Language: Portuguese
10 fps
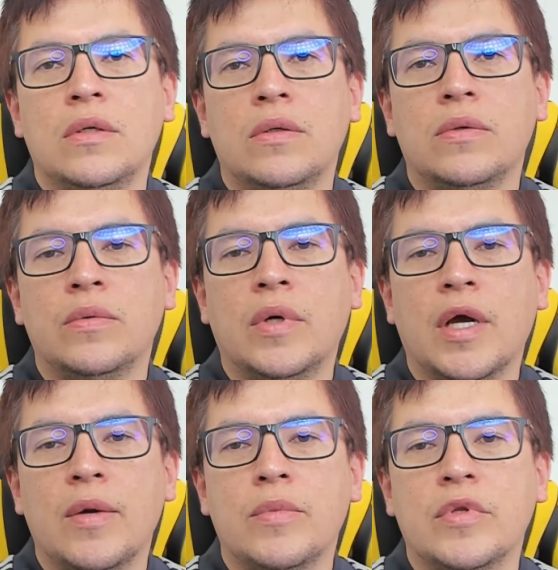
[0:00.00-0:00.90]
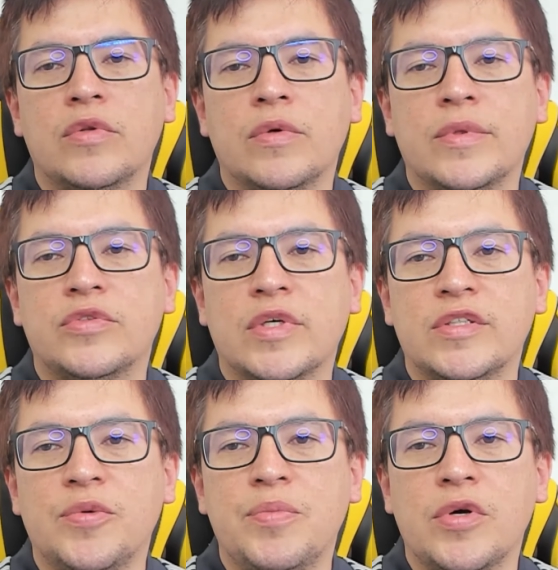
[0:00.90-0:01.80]
O Grêmio ainda numa
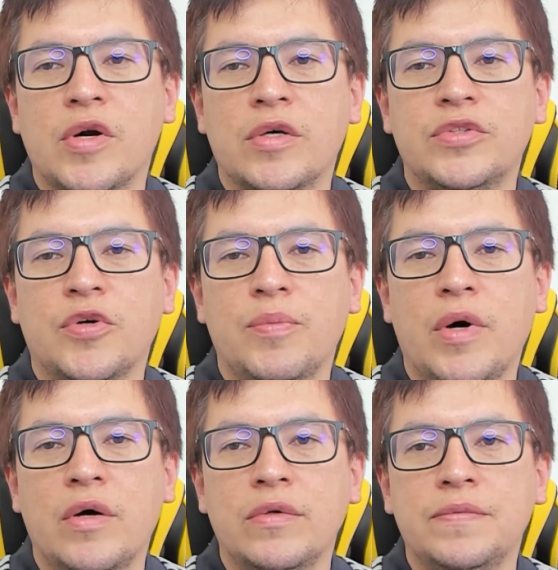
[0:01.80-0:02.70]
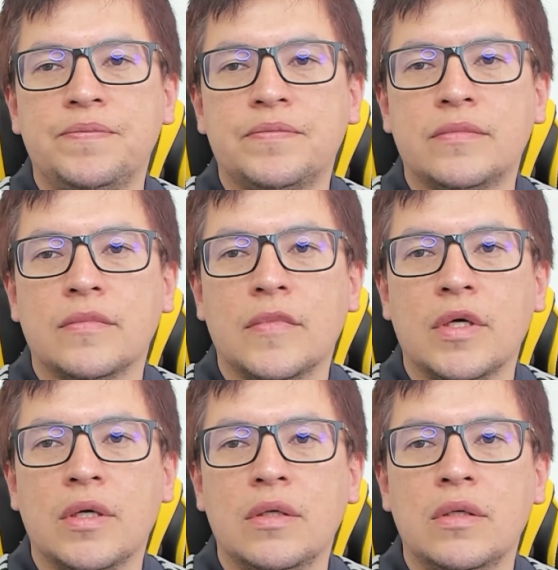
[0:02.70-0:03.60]
situação pior que o São Paulo,
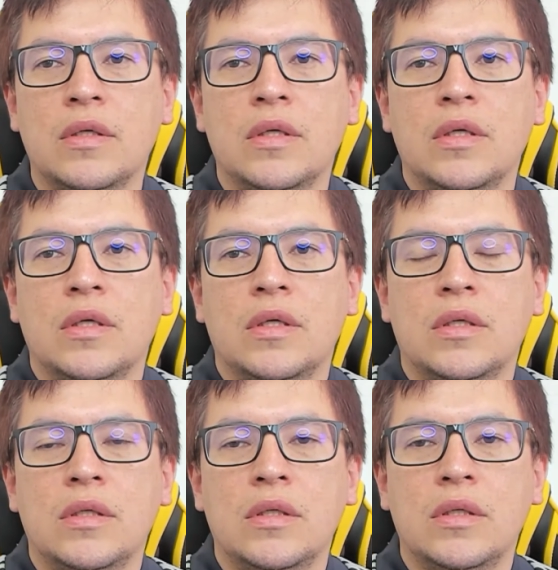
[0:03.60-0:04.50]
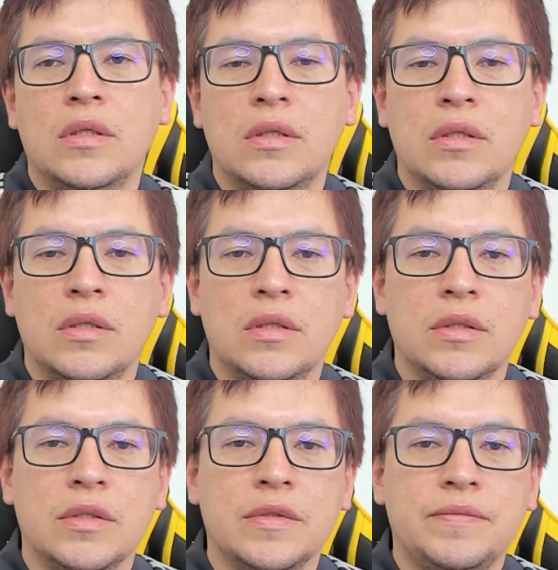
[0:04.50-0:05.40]
né?
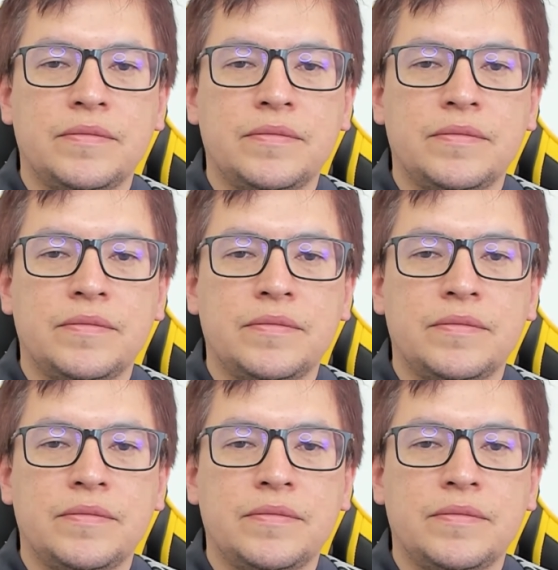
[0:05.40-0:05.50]
E